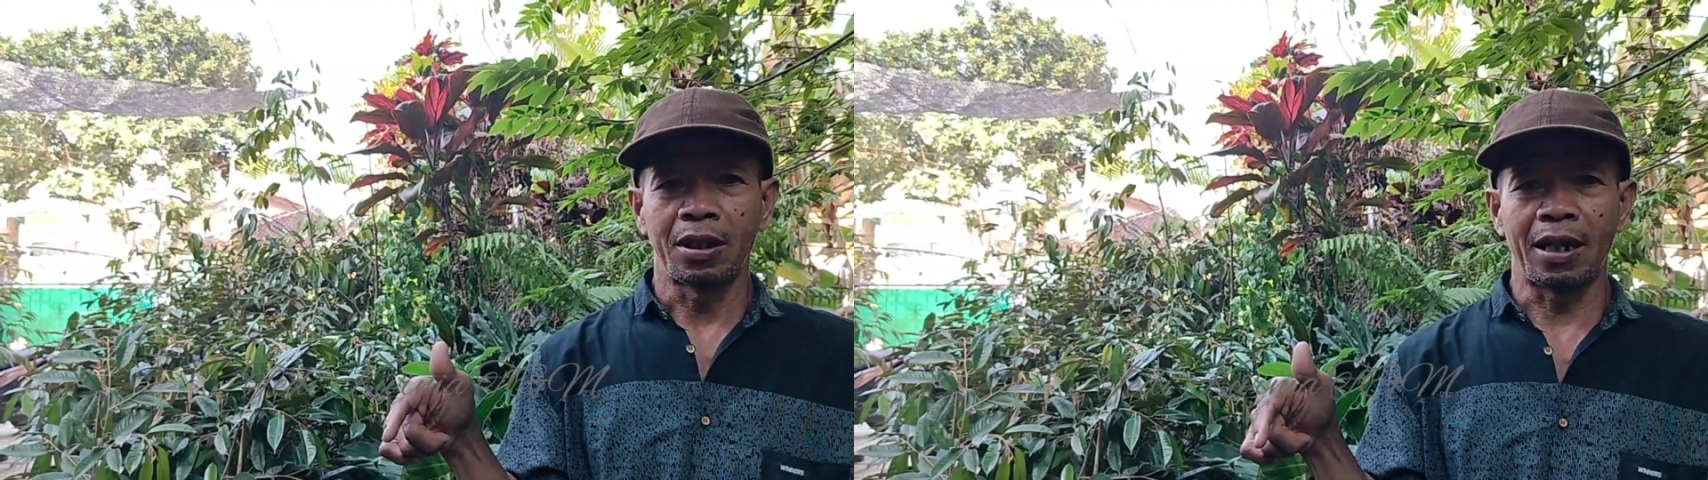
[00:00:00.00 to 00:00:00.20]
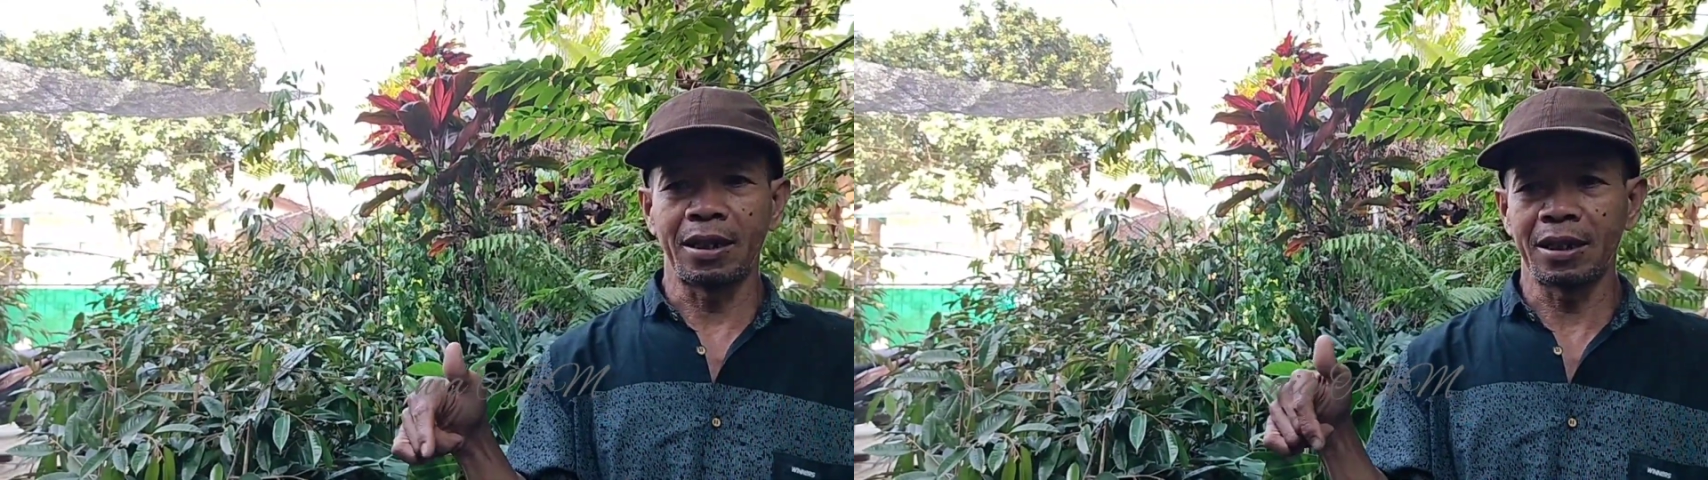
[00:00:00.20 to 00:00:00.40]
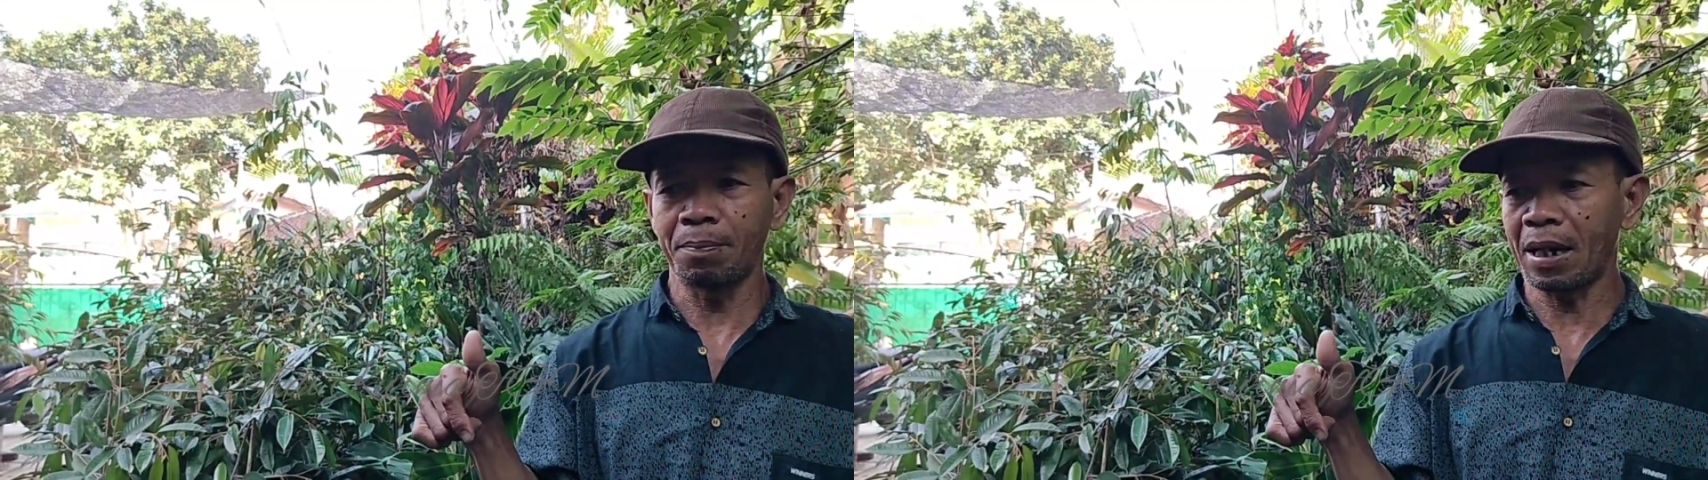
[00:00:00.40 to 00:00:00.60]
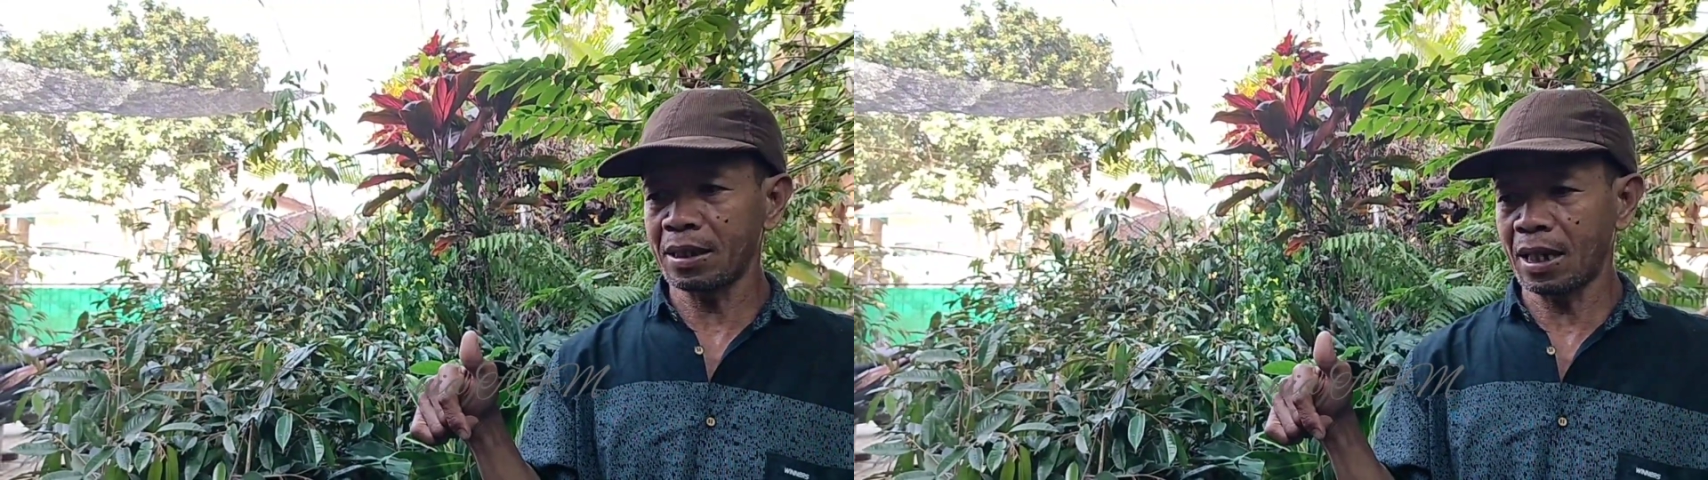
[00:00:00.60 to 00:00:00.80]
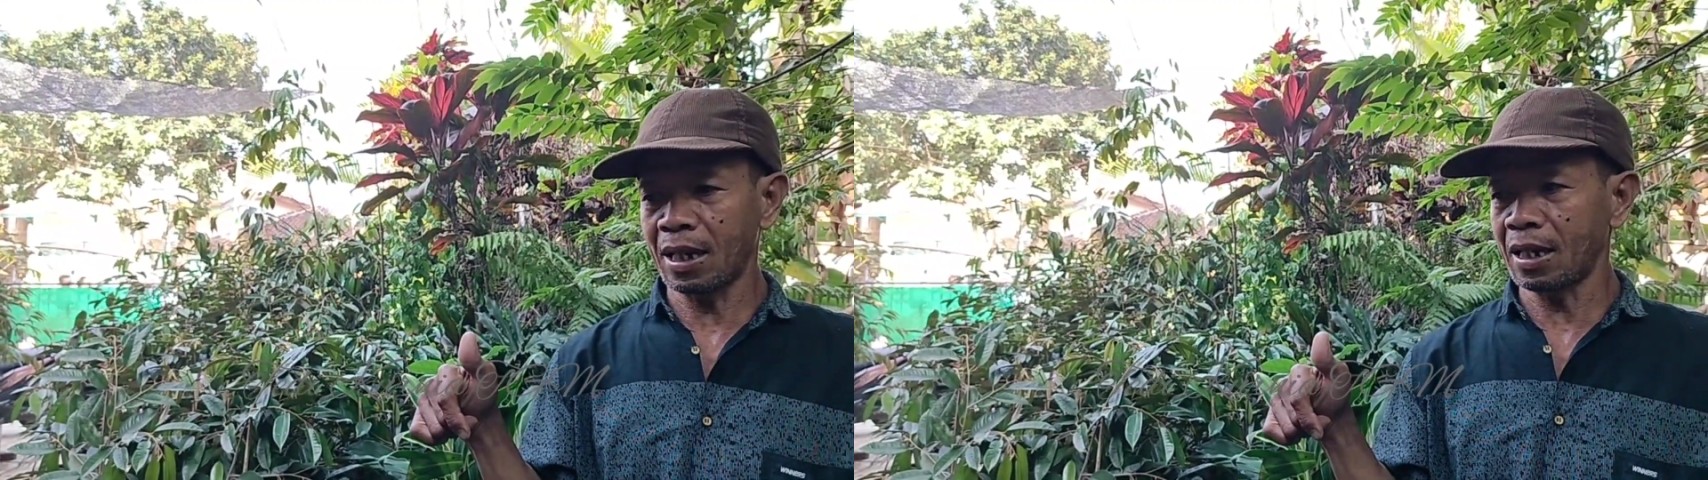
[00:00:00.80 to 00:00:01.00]
Nah, di sini
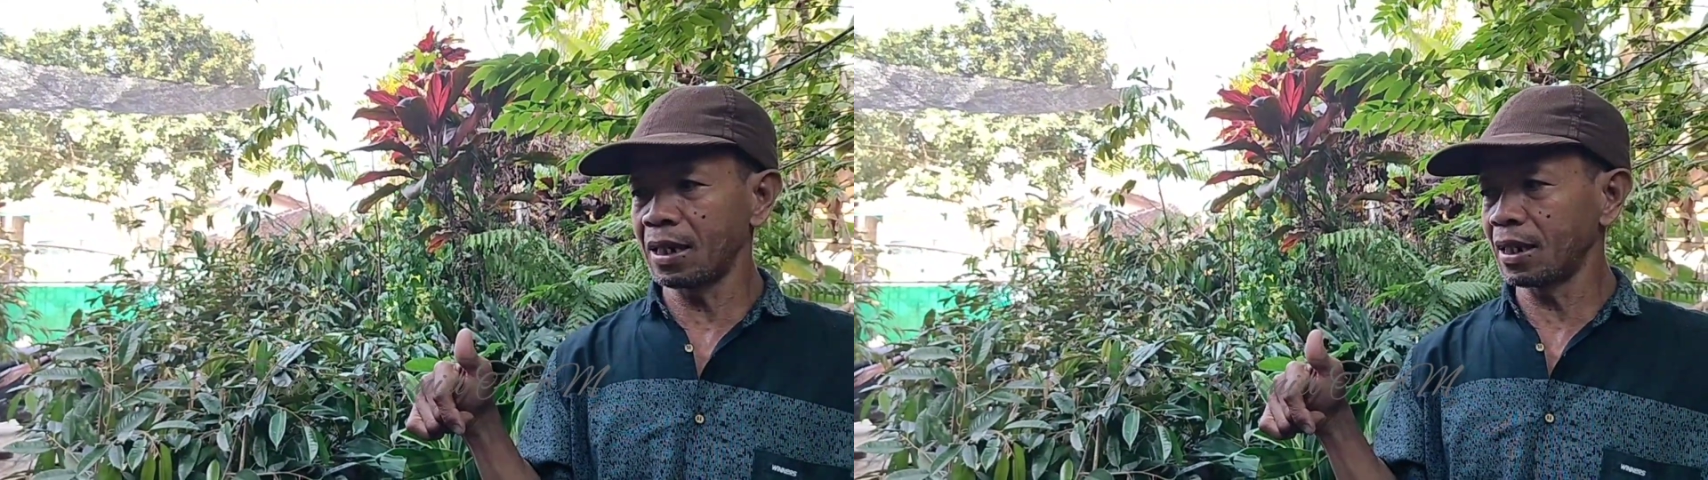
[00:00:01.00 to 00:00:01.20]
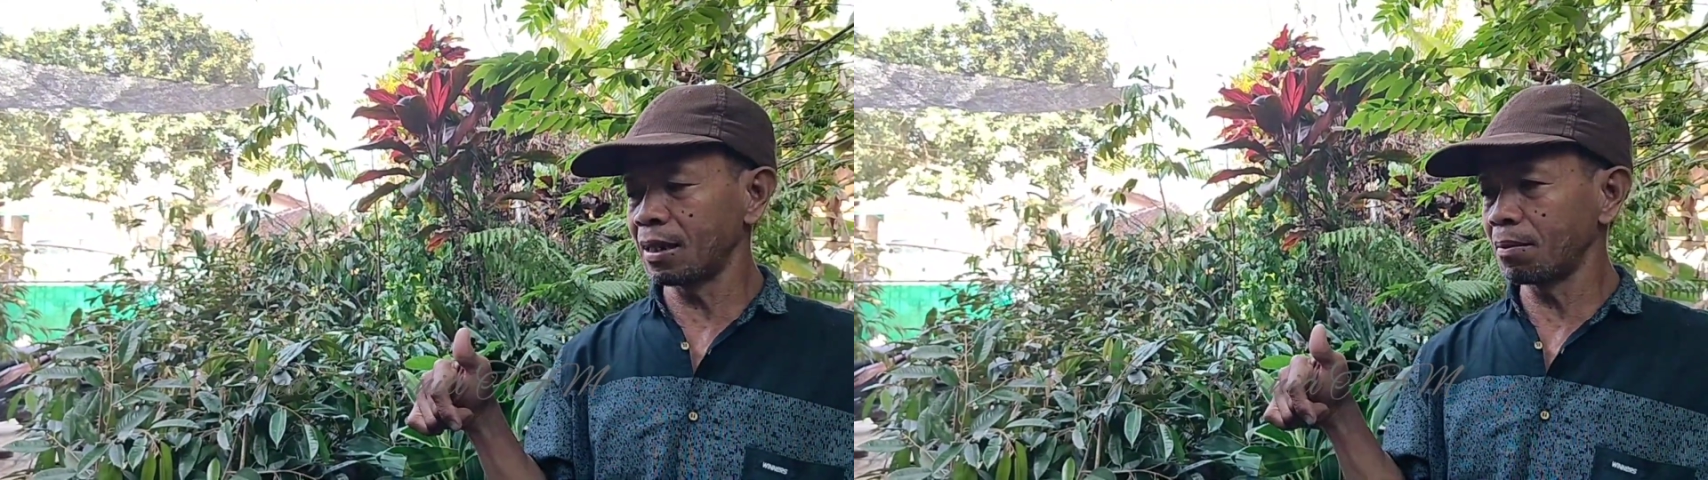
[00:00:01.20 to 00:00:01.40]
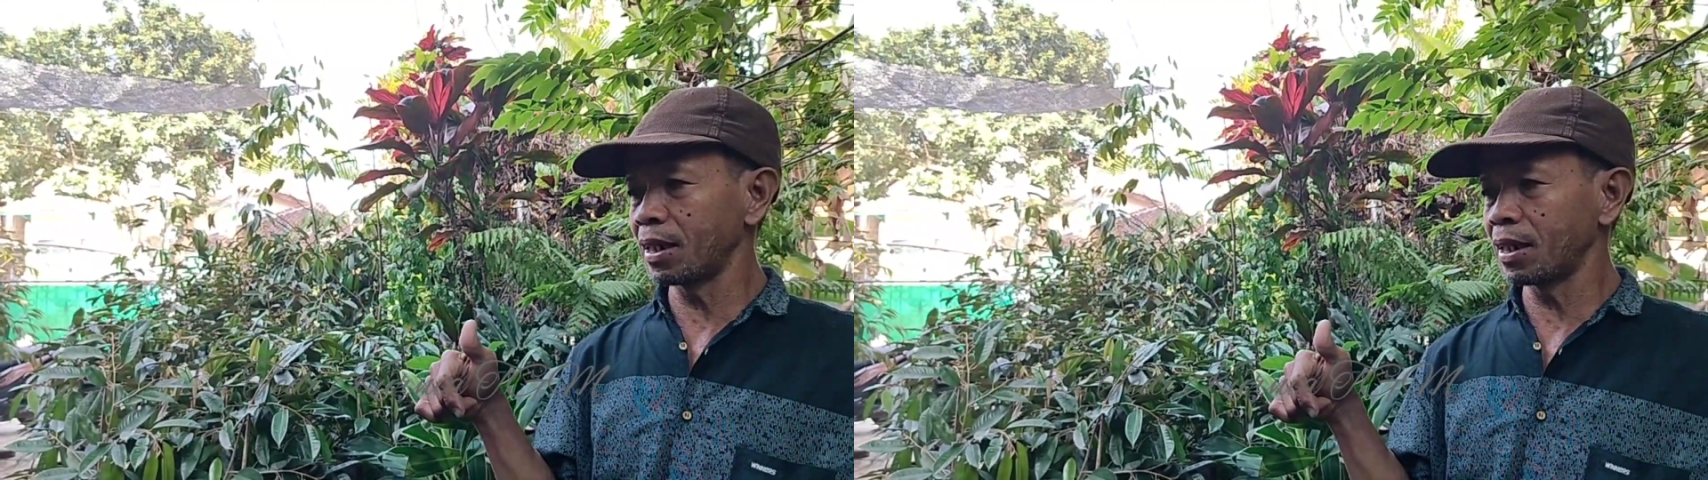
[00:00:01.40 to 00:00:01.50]
Pak, saya ingin